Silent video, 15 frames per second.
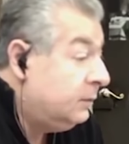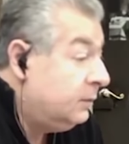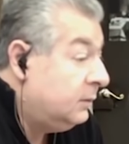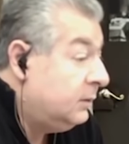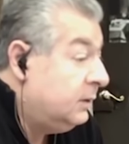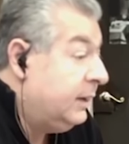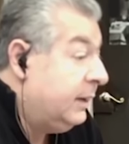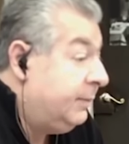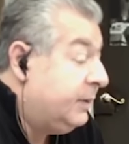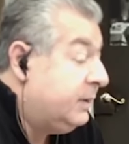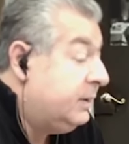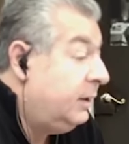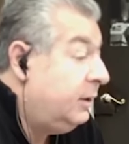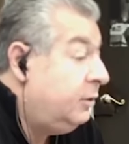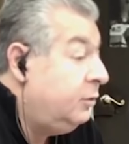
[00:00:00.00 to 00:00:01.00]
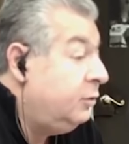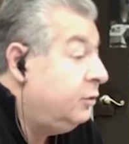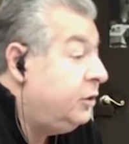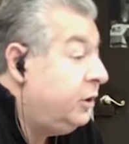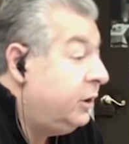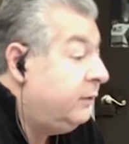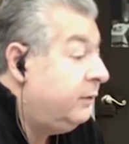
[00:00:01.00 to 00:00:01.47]
за последнюю
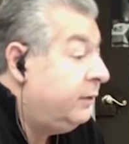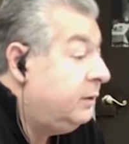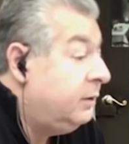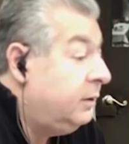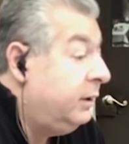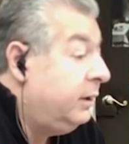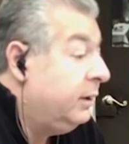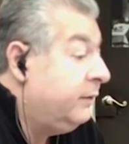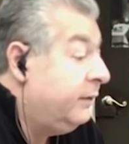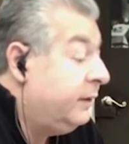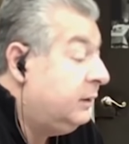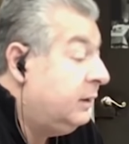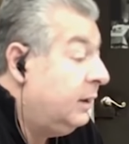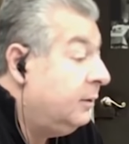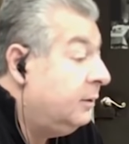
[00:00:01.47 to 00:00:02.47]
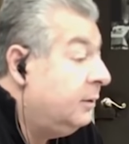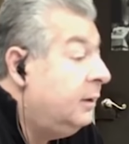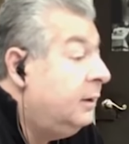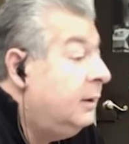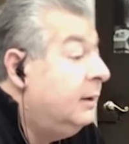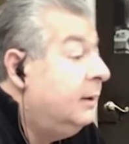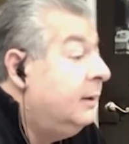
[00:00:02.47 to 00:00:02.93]
четверть или квартал –
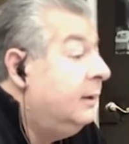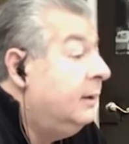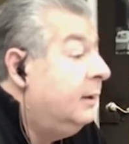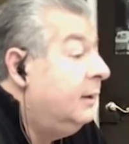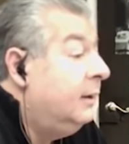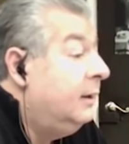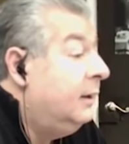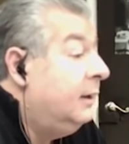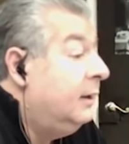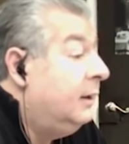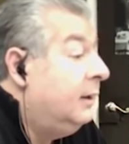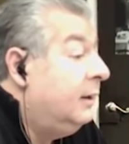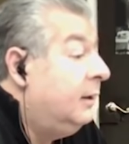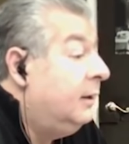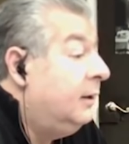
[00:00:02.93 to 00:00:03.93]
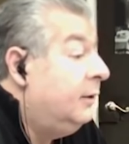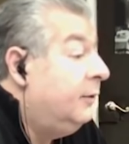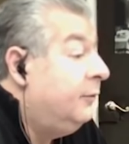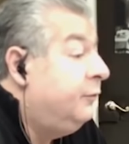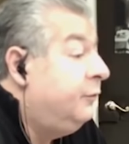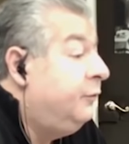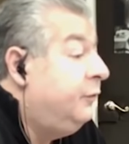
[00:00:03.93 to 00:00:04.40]
а,
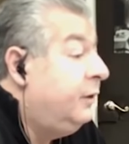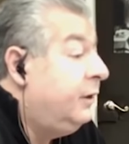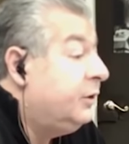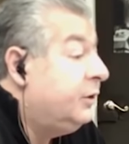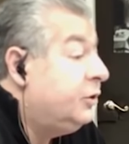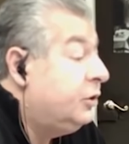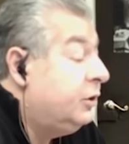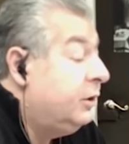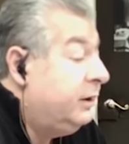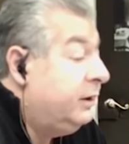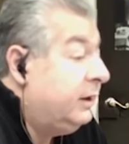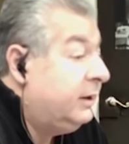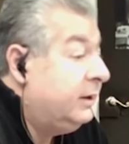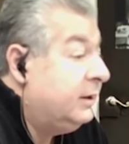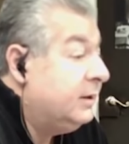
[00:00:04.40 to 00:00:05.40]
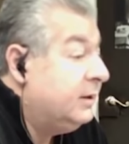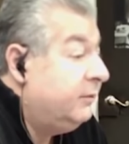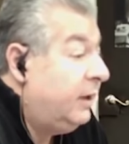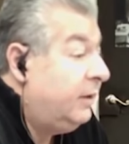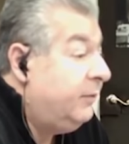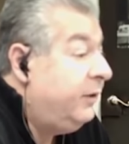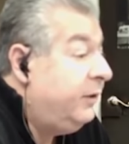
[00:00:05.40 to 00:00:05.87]
выросшее так
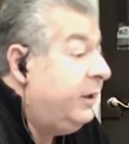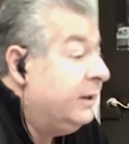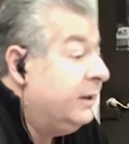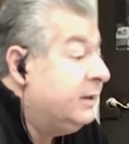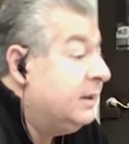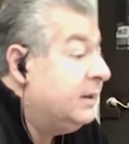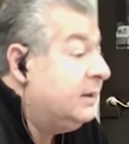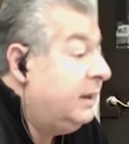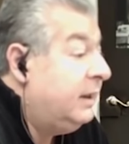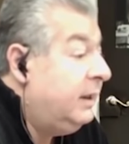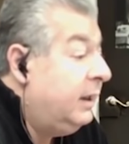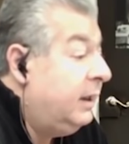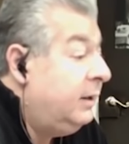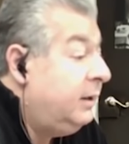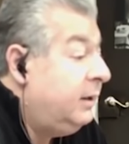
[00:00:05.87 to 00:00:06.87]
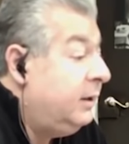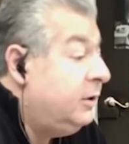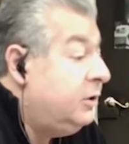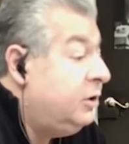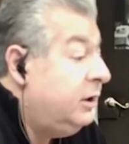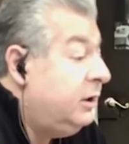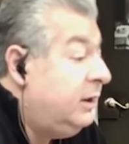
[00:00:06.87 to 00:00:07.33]
называемое, вернее, состояние
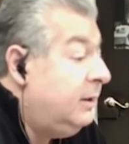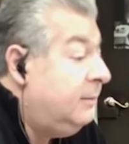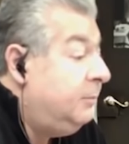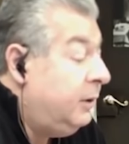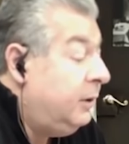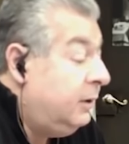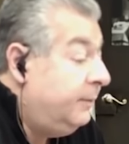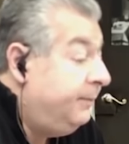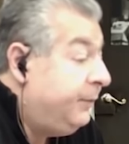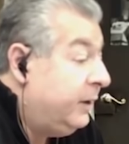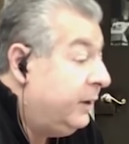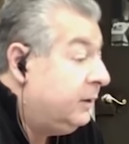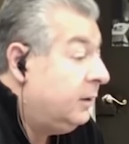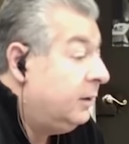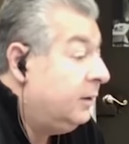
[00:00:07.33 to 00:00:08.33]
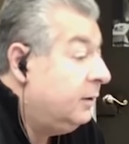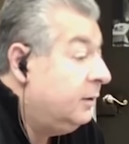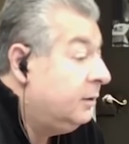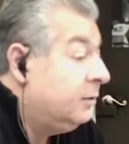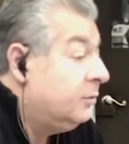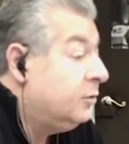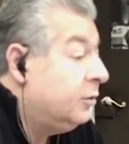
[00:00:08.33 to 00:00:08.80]
GDP, это
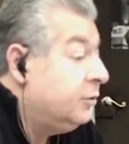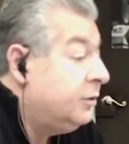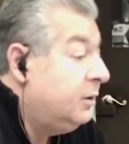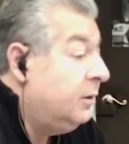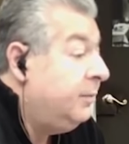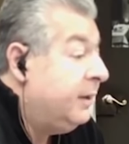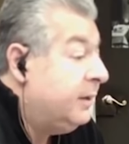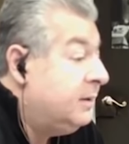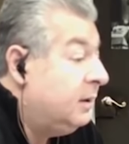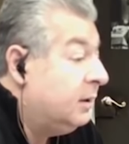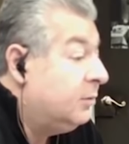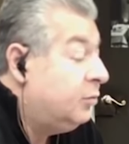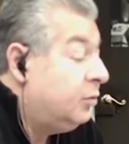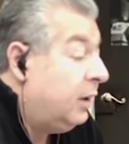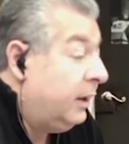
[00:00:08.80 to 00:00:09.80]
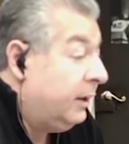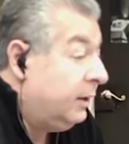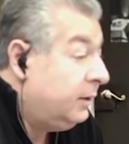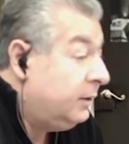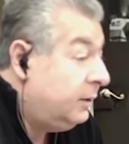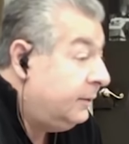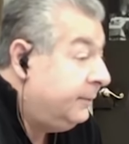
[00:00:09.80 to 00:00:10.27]
Gross Domestic Product,